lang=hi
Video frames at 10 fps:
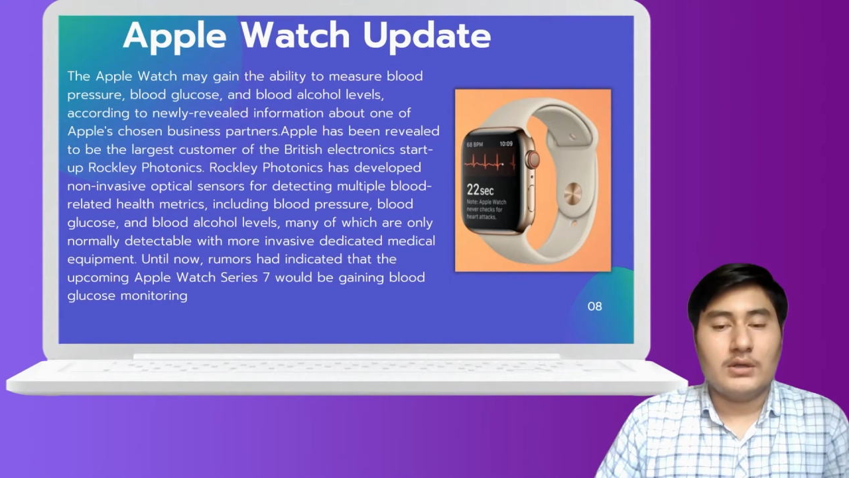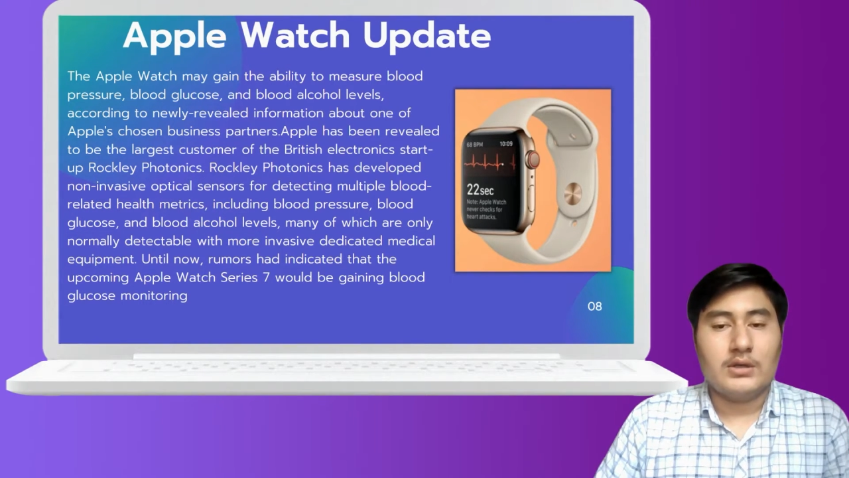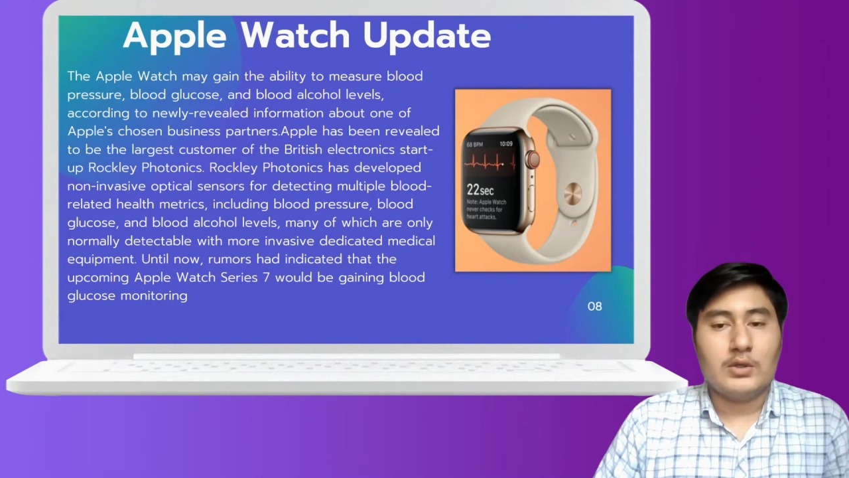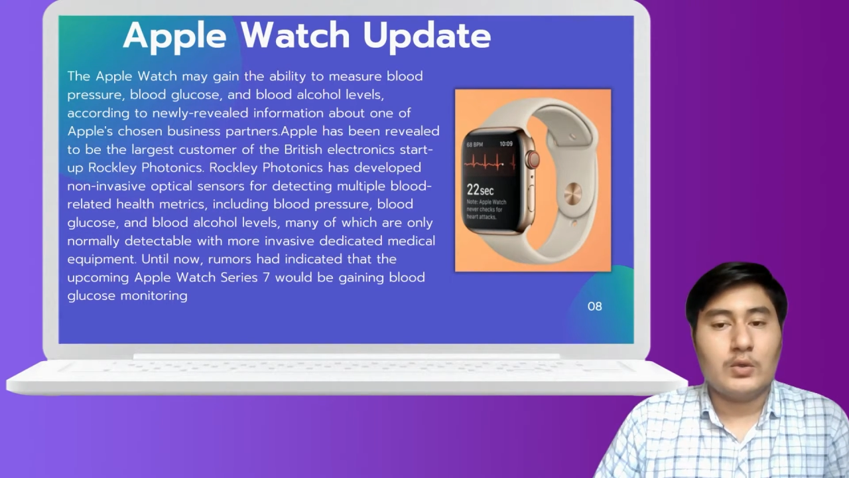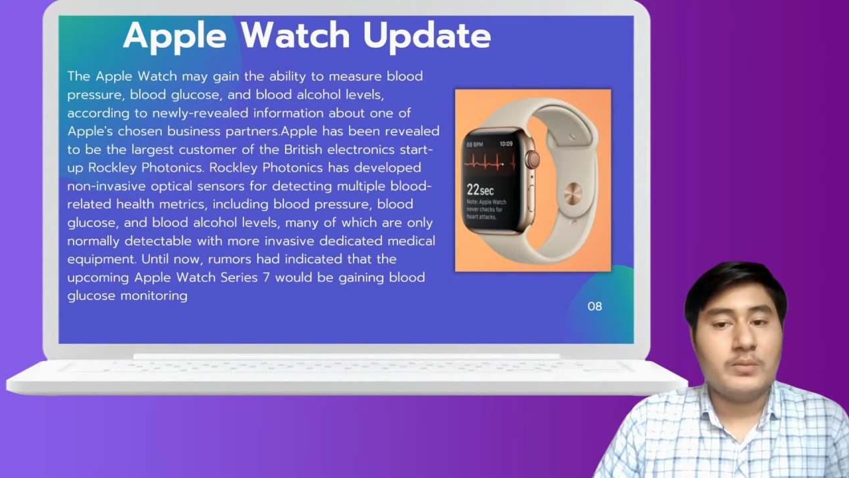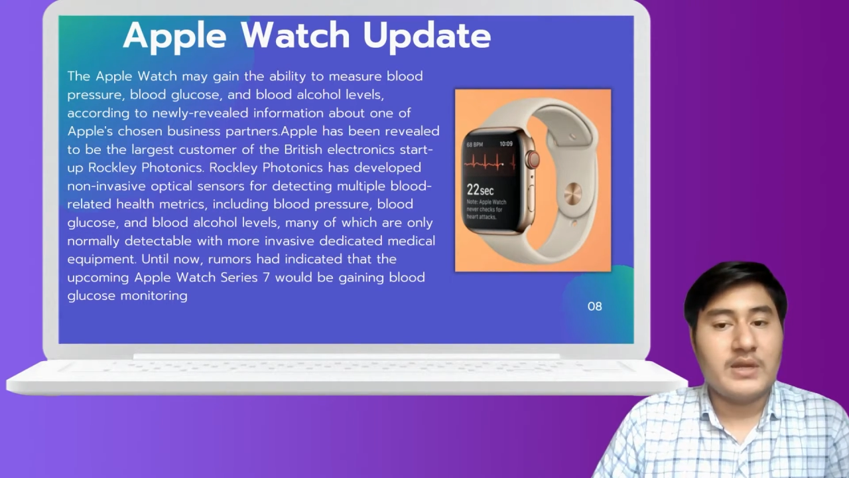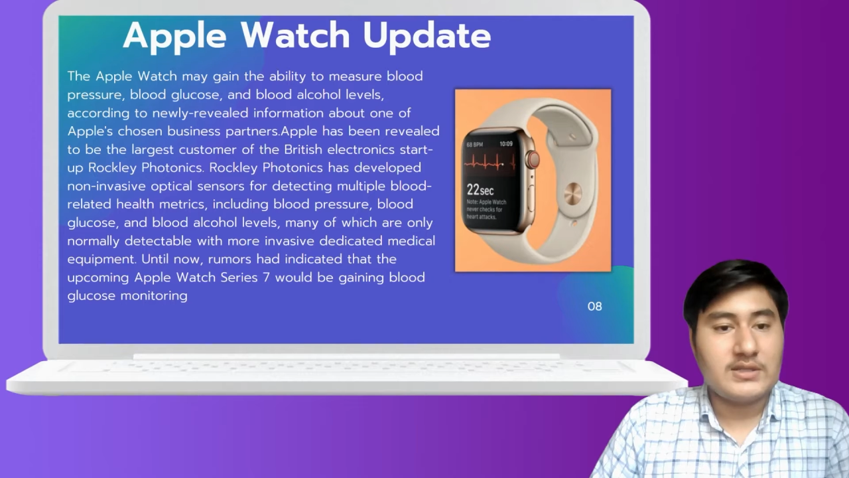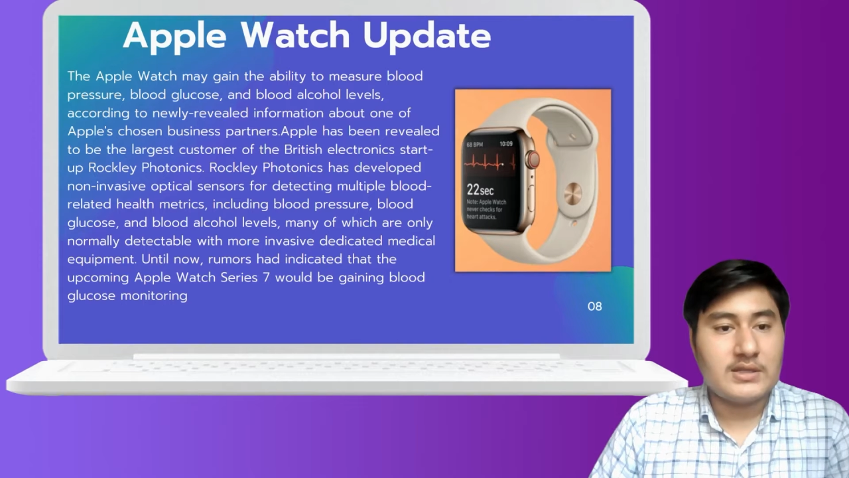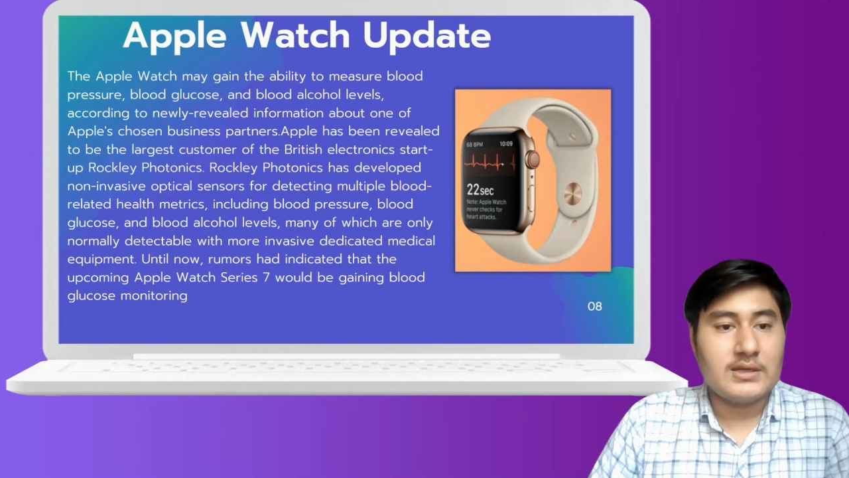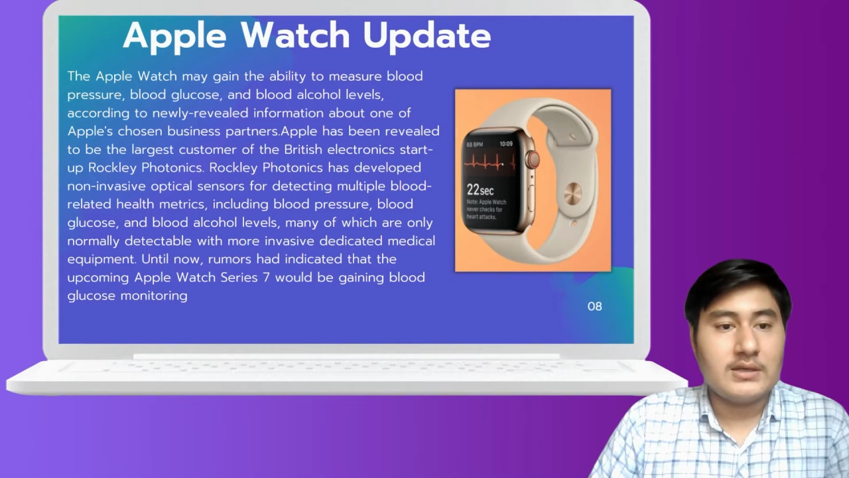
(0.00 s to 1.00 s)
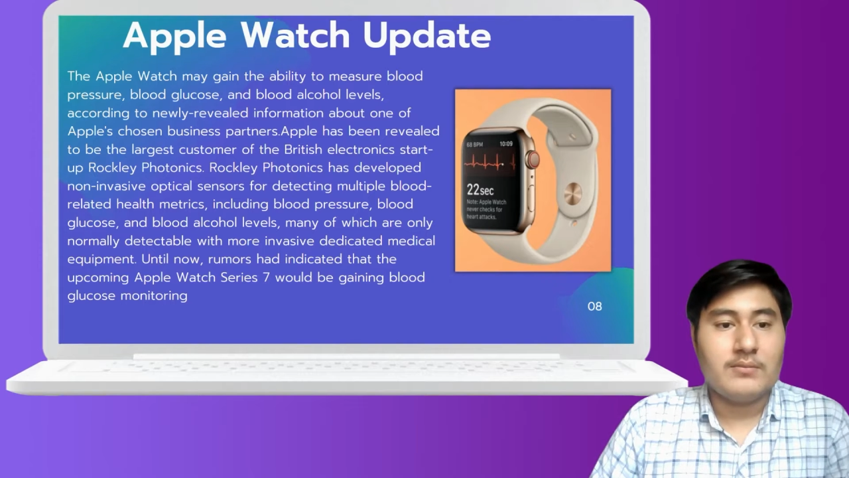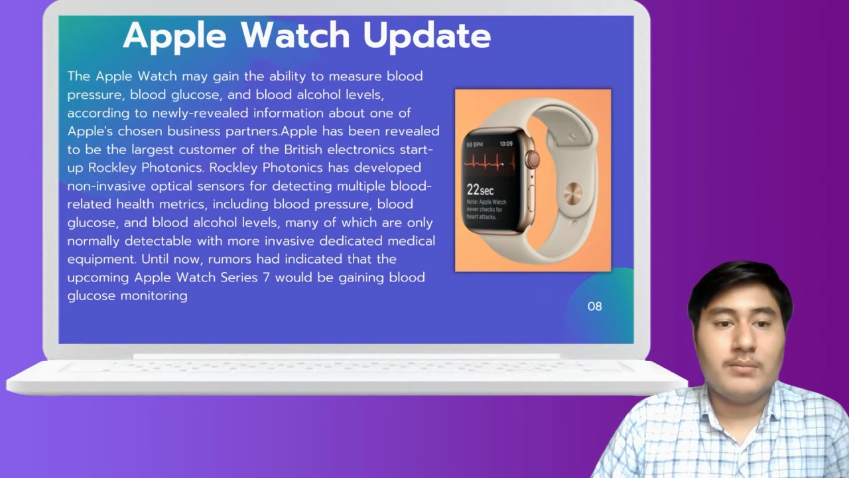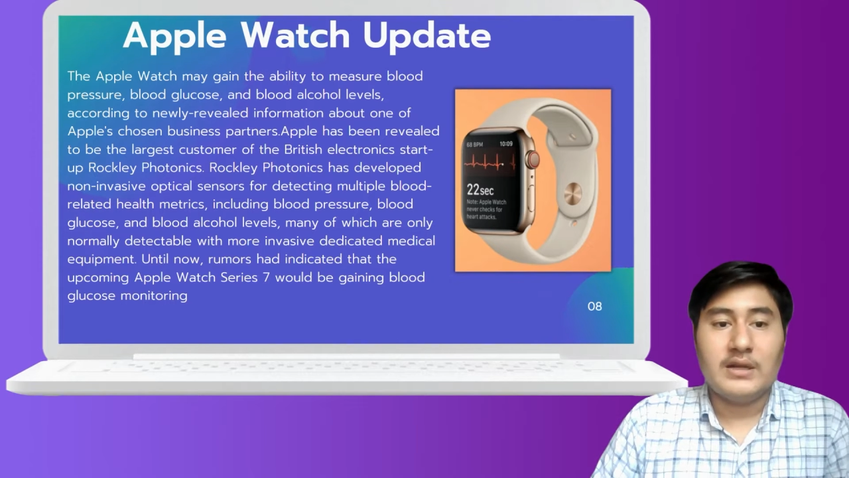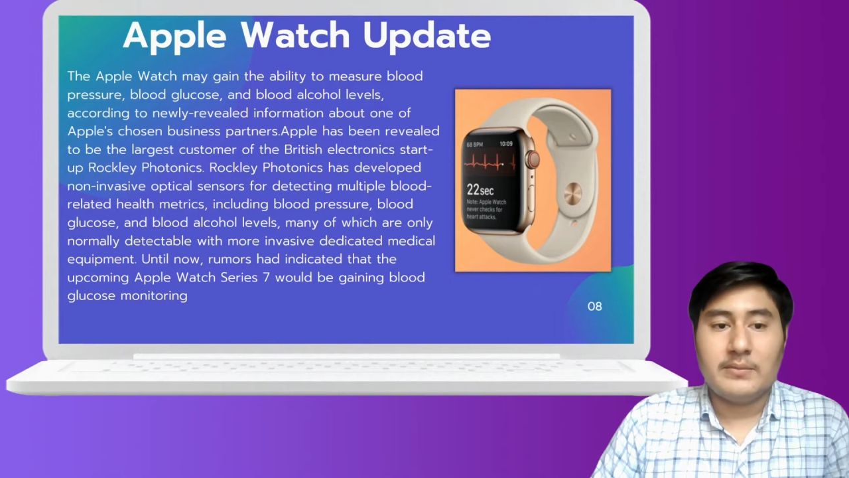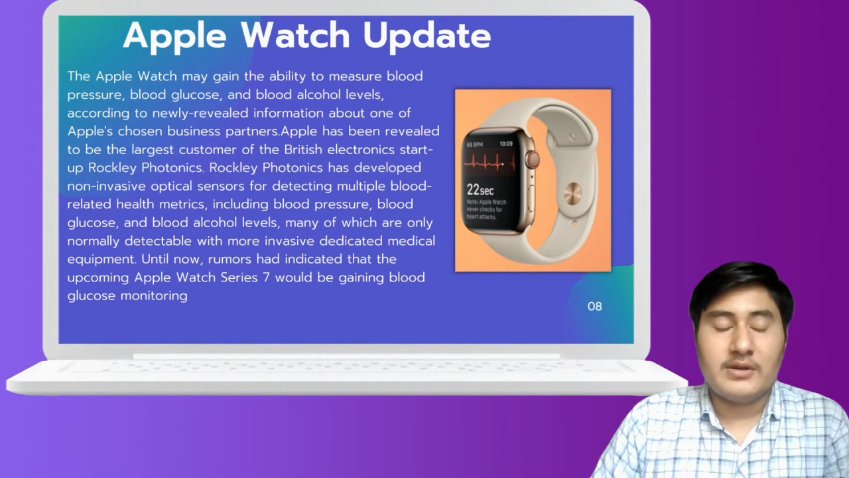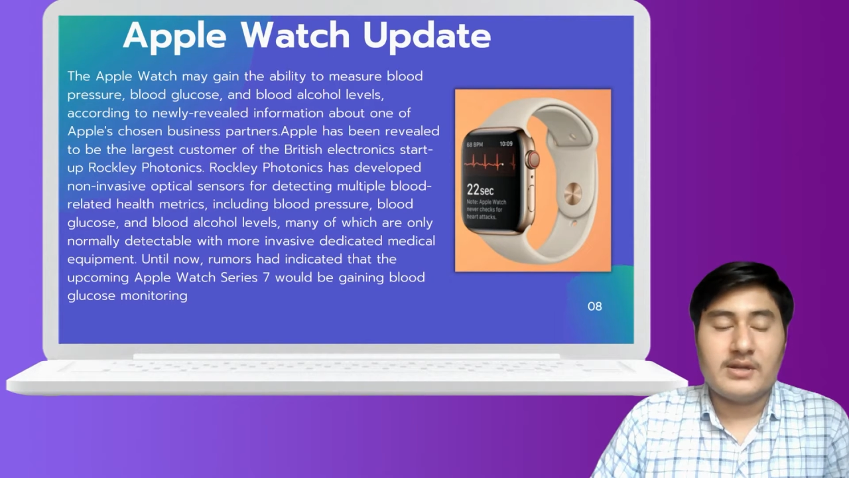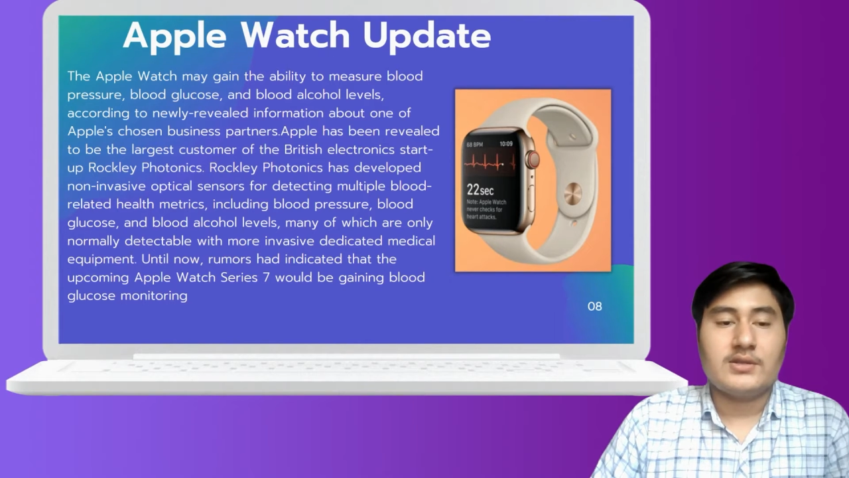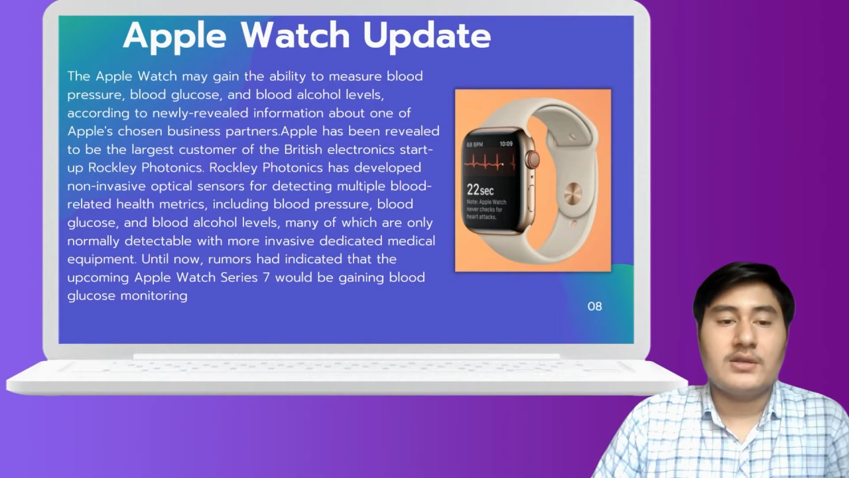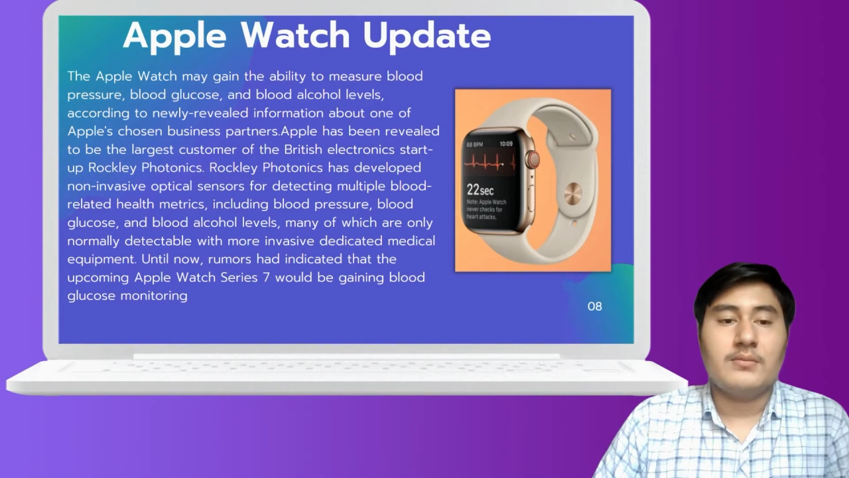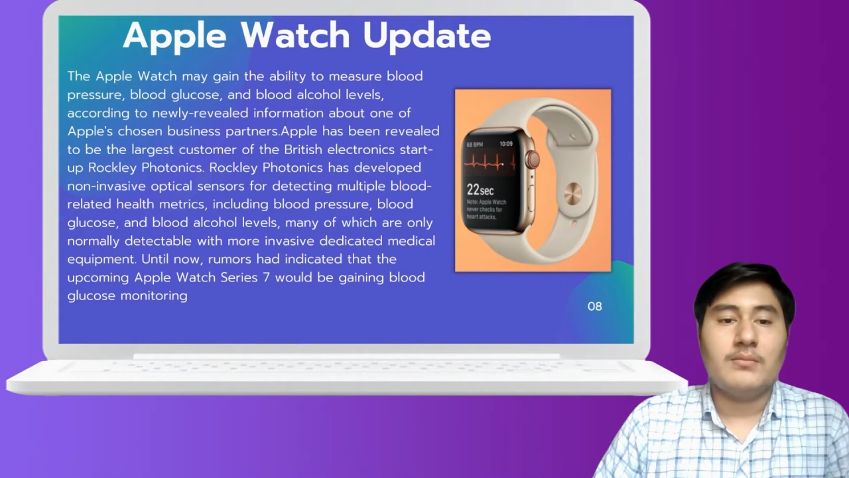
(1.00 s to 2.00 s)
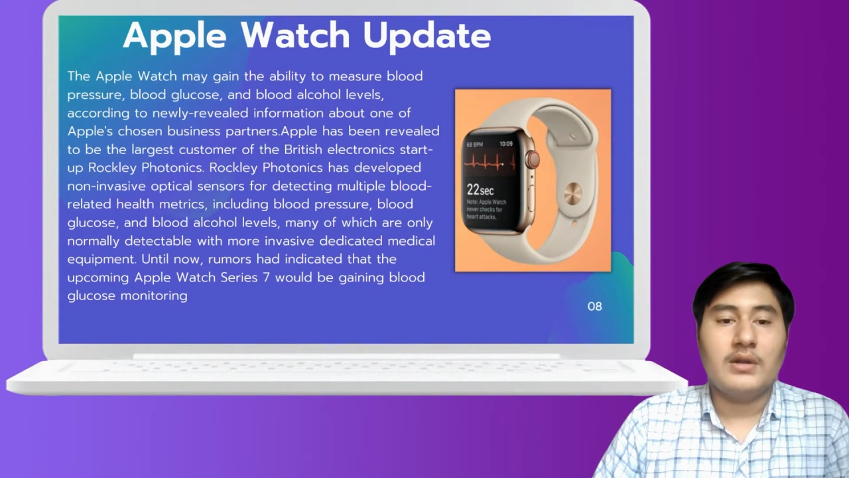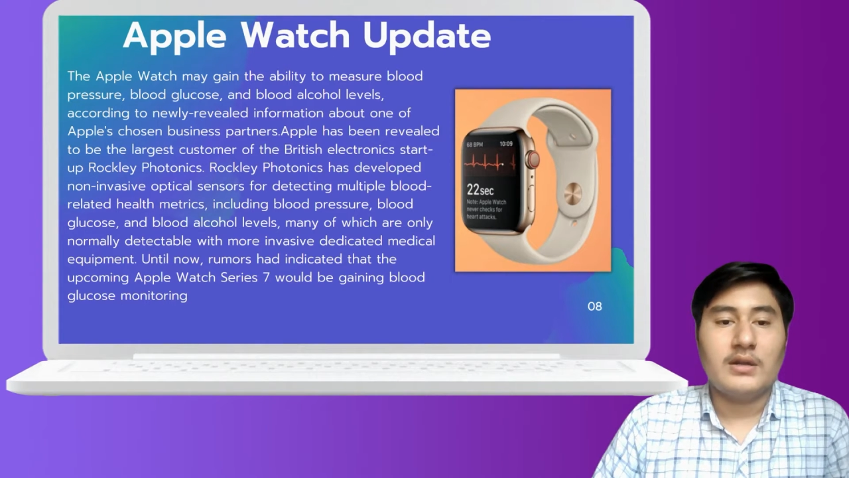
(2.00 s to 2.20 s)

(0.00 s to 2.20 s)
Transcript: uh, to measure blood pressure,